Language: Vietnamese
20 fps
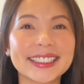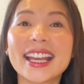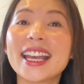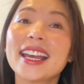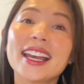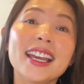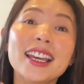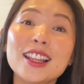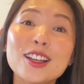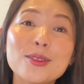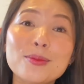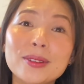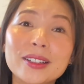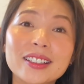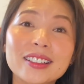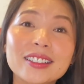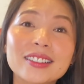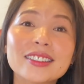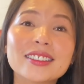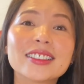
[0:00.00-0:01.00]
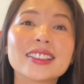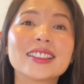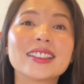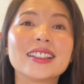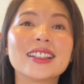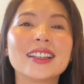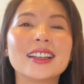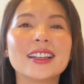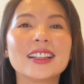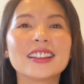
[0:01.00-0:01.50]
Hello mọi người!
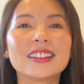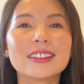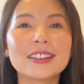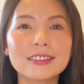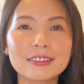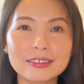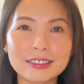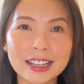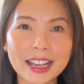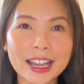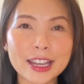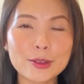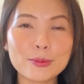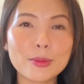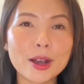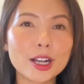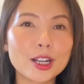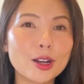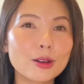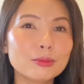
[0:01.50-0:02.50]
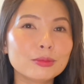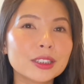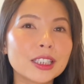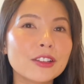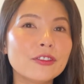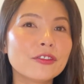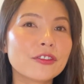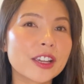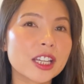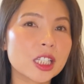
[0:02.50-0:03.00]
Từ ngày mà công ty
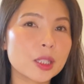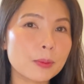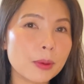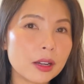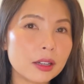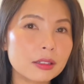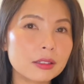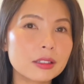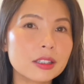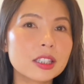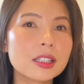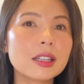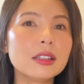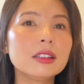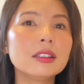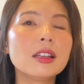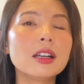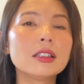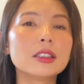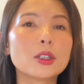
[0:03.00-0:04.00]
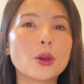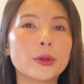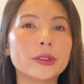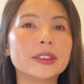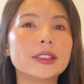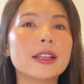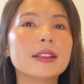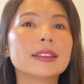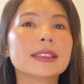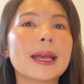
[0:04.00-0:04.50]
Facebook chính thức đổi
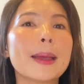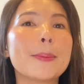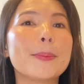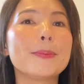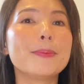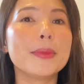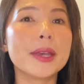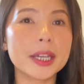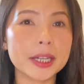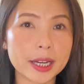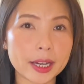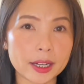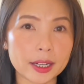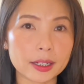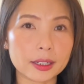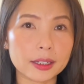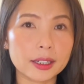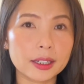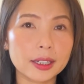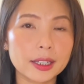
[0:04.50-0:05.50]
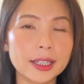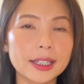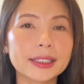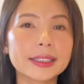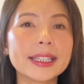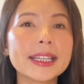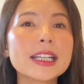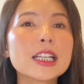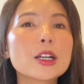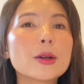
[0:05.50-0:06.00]
tên thành Meta,
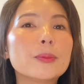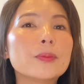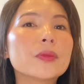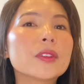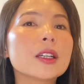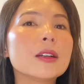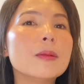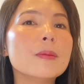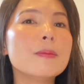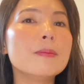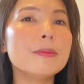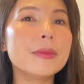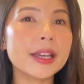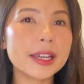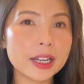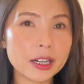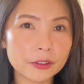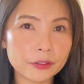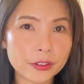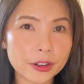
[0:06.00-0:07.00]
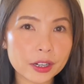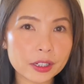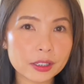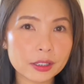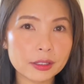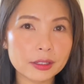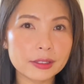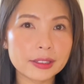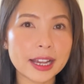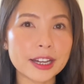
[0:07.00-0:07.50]
thì cụm từ Metaverse
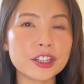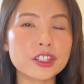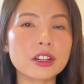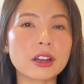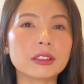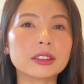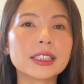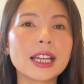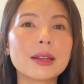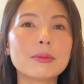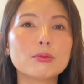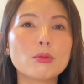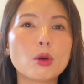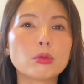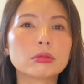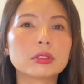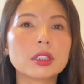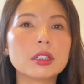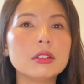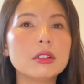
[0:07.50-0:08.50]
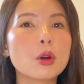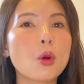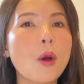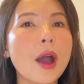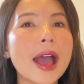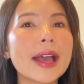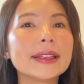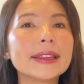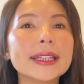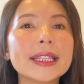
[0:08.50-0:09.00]
đã trở thành một từ
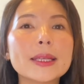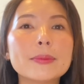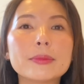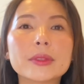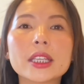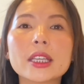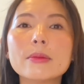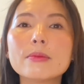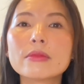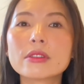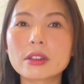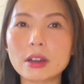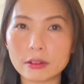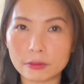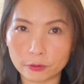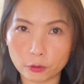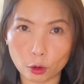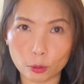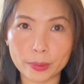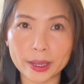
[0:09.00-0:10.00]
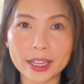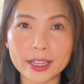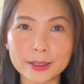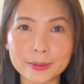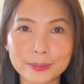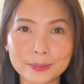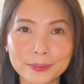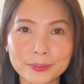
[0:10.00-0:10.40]
khóa tìm kiếm rất phổ biến.